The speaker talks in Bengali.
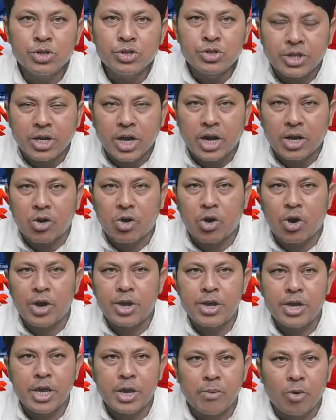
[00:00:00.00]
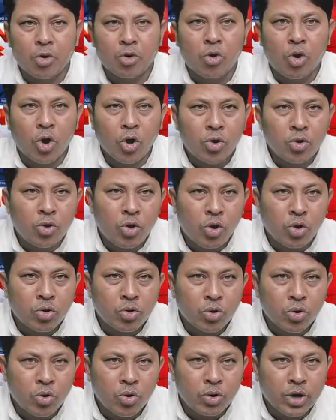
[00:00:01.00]
শিকার হয় এবং অন্য
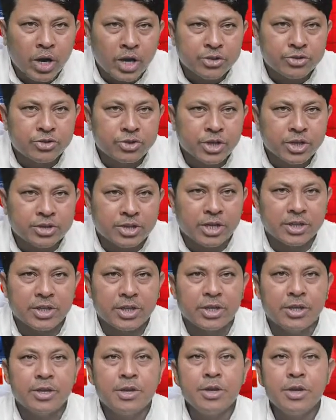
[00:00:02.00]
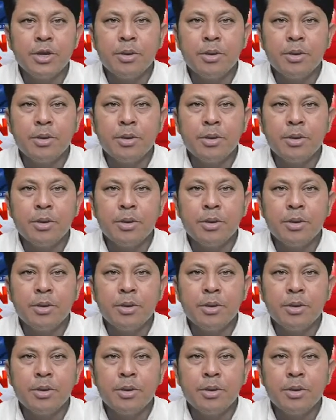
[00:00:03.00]
অন্য রাজ্যে তাদের